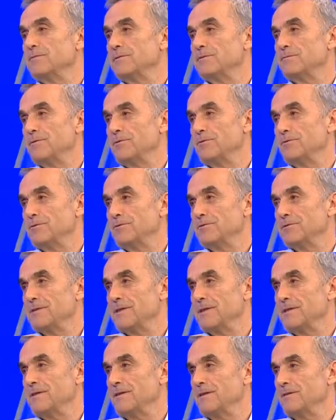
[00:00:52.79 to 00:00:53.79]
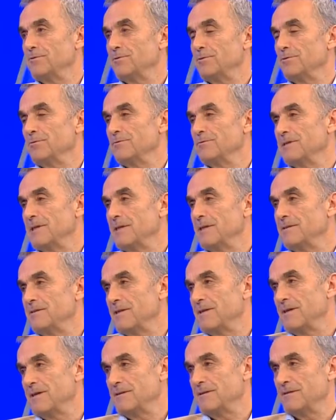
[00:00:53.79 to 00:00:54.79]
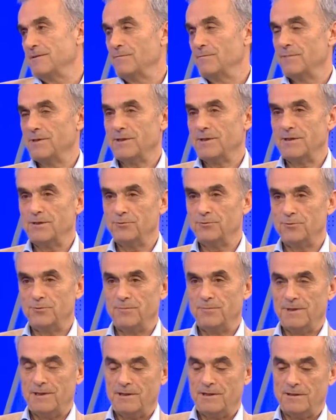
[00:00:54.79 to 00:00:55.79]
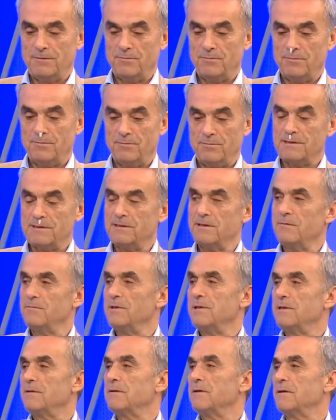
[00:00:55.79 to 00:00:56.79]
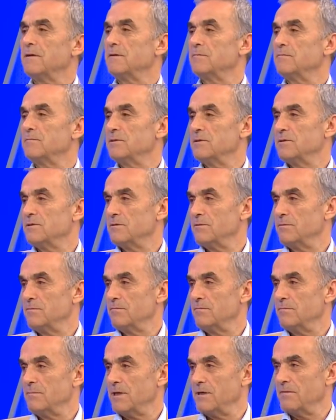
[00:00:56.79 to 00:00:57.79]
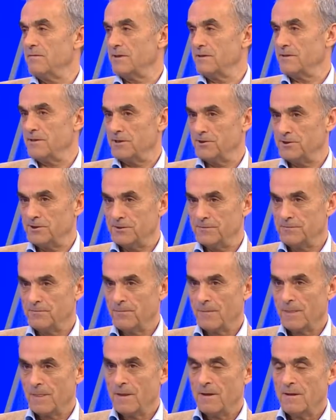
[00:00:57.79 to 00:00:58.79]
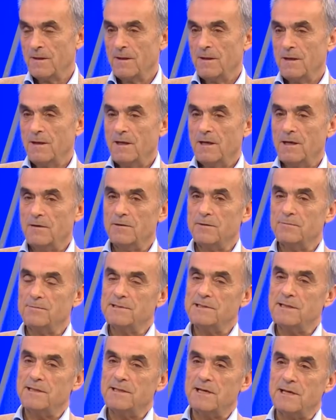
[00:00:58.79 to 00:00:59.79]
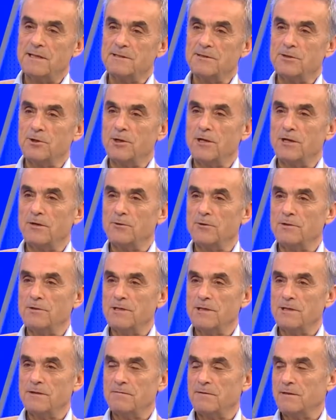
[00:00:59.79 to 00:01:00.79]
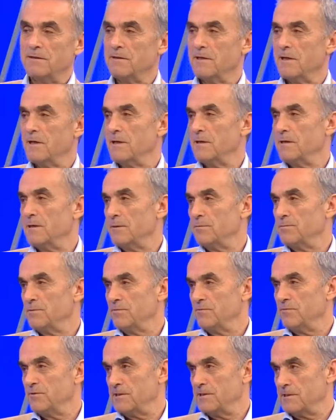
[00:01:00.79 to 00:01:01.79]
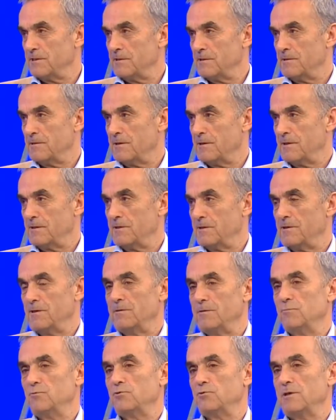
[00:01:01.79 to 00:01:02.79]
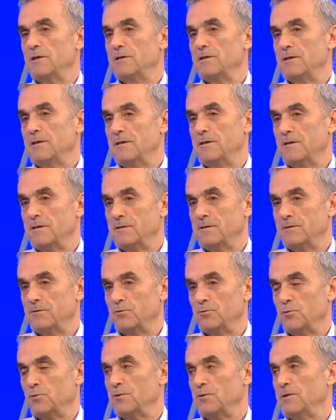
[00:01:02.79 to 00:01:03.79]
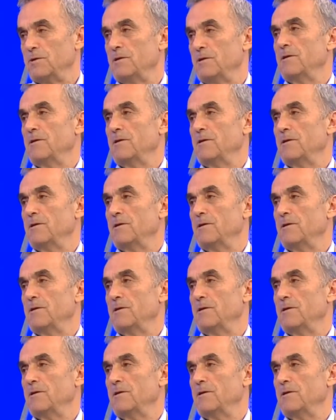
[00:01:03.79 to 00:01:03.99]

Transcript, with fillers: hepimiz biliyoruz. Sen de çok güzel izah ettin birkaç cümleyle. Bu aslında milli takımımız için bir avantaj. Evet bize ters gelen yönleri var. Genelde hepsi fizikliler, ikili mücadelelerde çok